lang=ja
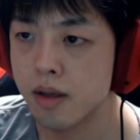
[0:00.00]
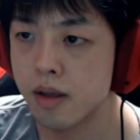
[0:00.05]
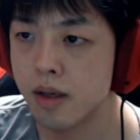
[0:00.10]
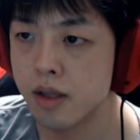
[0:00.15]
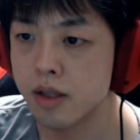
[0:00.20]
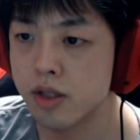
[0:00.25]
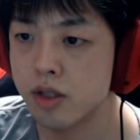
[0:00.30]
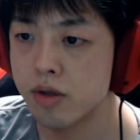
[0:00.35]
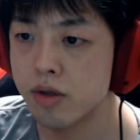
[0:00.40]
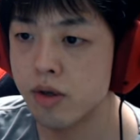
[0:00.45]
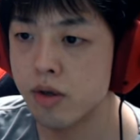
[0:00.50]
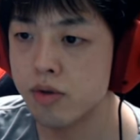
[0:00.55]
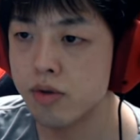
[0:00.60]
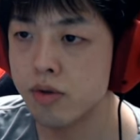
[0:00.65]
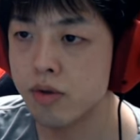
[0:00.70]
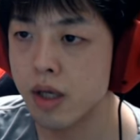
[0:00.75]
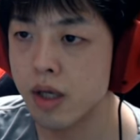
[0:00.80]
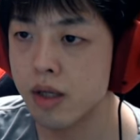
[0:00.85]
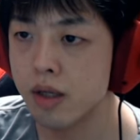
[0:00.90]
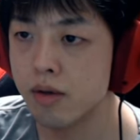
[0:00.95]
ら終了条
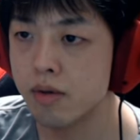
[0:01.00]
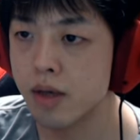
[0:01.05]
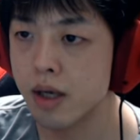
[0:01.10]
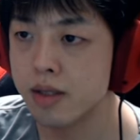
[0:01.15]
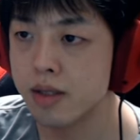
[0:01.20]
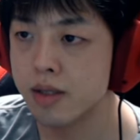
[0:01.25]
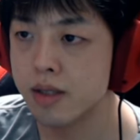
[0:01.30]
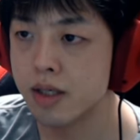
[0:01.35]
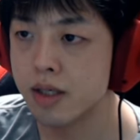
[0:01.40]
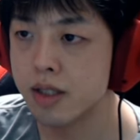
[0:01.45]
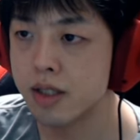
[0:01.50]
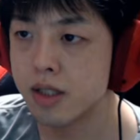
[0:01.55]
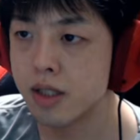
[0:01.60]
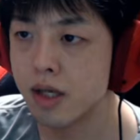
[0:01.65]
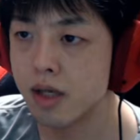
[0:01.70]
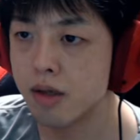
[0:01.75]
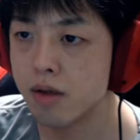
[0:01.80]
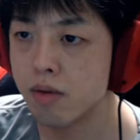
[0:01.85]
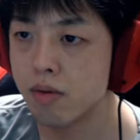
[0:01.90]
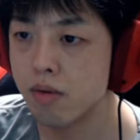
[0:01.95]
件2を達成しない
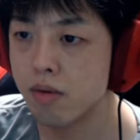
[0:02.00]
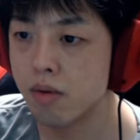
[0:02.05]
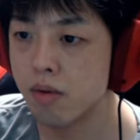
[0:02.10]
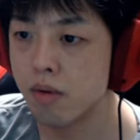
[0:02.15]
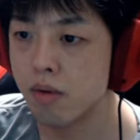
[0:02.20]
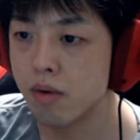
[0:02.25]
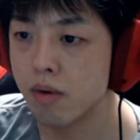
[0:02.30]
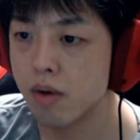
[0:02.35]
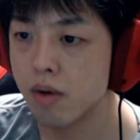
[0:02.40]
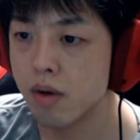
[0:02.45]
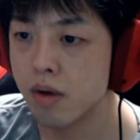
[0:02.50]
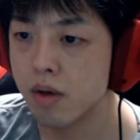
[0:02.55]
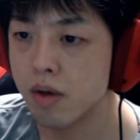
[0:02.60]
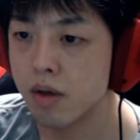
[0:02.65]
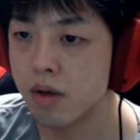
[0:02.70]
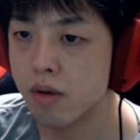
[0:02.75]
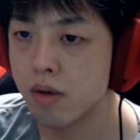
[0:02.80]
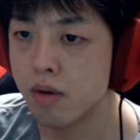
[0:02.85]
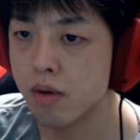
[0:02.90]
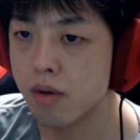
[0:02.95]
と、
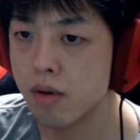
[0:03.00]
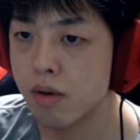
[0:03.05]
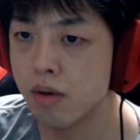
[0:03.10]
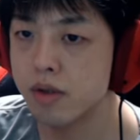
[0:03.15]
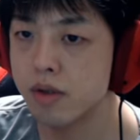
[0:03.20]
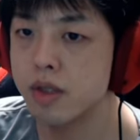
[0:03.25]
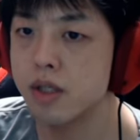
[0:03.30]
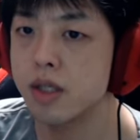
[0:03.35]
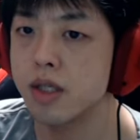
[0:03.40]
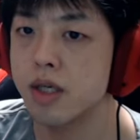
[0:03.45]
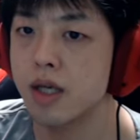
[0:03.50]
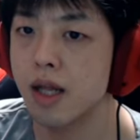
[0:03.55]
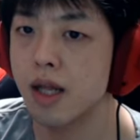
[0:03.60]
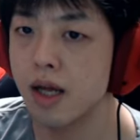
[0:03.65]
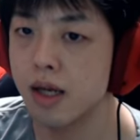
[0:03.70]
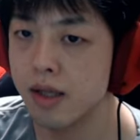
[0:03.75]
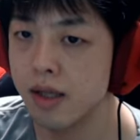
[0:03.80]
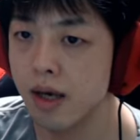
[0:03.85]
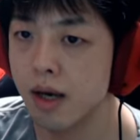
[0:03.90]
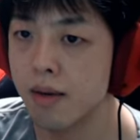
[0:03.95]
こっちに行けない
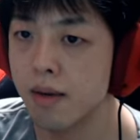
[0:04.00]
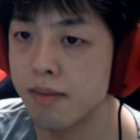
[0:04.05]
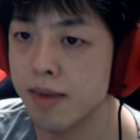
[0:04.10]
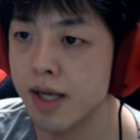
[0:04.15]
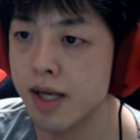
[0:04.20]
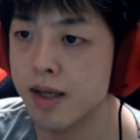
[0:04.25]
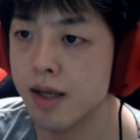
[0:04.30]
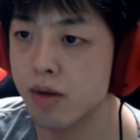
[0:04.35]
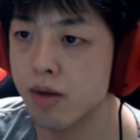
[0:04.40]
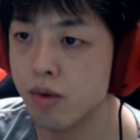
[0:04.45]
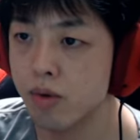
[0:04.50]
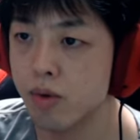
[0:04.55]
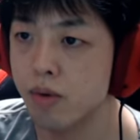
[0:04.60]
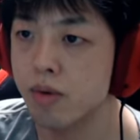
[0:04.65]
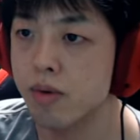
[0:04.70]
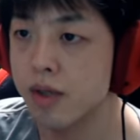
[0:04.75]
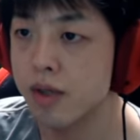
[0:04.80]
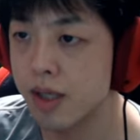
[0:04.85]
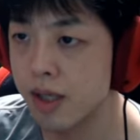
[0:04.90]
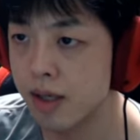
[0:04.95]
んだ。宮田のところ
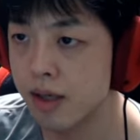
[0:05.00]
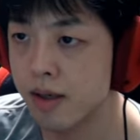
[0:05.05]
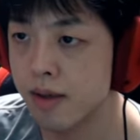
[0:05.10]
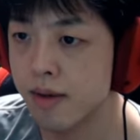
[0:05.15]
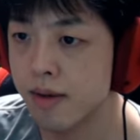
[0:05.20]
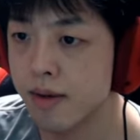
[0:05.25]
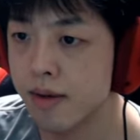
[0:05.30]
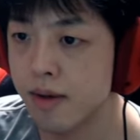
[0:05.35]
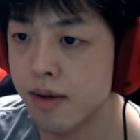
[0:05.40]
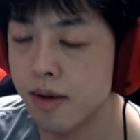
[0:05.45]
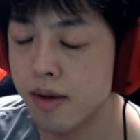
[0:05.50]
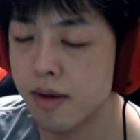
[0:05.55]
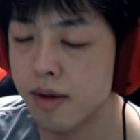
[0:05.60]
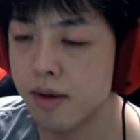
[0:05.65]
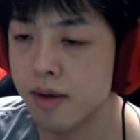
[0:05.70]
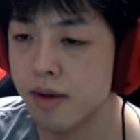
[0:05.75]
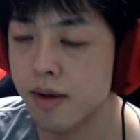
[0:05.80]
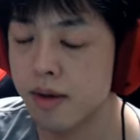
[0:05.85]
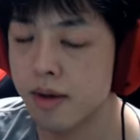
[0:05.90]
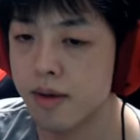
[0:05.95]
に。
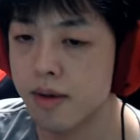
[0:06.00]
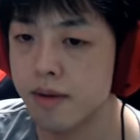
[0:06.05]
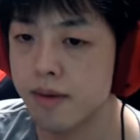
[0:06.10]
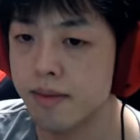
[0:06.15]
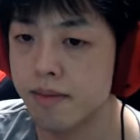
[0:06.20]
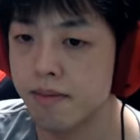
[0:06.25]
う